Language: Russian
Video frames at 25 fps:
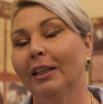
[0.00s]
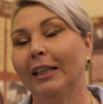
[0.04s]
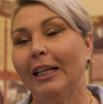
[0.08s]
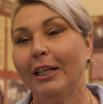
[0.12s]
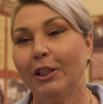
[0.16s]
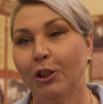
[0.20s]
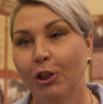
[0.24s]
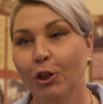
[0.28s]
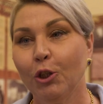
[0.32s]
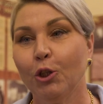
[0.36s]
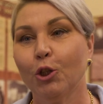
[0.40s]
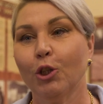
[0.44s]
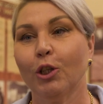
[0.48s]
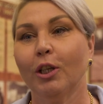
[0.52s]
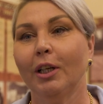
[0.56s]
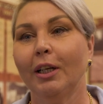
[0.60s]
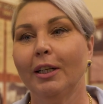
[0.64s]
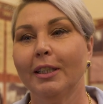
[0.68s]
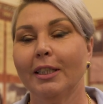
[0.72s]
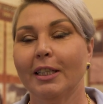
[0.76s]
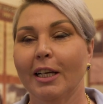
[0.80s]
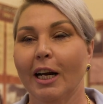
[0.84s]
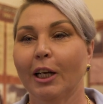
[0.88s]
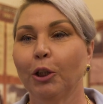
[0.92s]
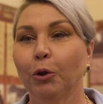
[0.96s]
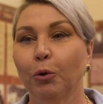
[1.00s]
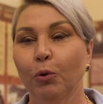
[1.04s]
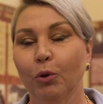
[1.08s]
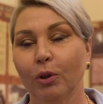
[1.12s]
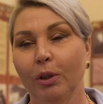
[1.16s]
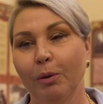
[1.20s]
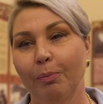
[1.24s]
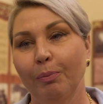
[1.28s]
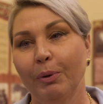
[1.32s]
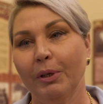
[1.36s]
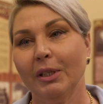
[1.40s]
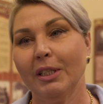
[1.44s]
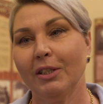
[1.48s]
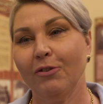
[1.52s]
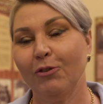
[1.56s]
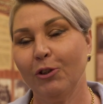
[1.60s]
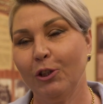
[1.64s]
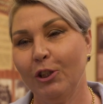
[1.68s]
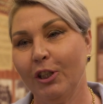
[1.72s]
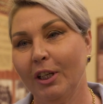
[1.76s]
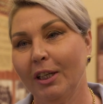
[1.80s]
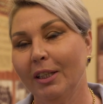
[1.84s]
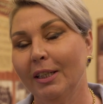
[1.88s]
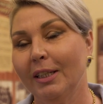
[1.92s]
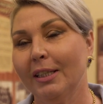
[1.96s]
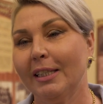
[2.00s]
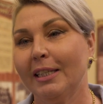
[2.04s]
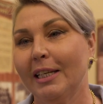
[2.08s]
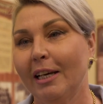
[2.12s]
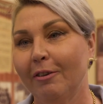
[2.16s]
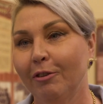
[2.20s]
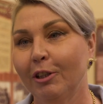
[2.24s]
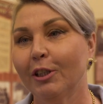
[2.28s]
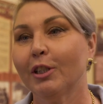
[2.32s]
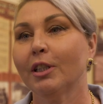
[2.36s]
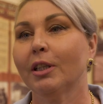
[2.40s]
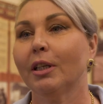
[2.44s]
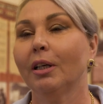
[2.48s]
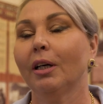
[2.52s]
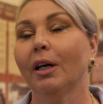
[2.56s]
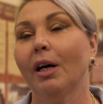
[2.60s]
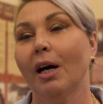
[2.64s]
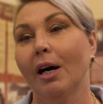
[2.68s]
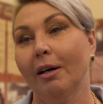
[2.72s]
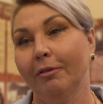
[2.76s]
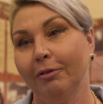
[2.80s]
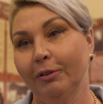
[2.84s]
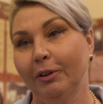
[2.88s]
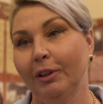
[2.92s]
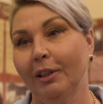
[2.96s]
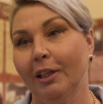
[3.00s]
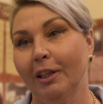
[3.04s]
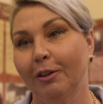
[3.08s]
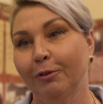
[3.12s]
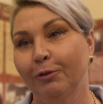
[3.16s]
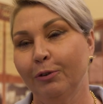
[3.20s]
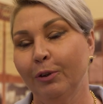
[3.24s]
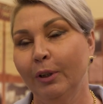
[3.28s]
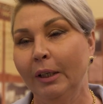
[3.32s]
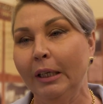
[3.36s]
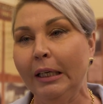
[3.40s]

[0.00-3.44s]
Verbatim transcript: классические литературные произведения советских авторов.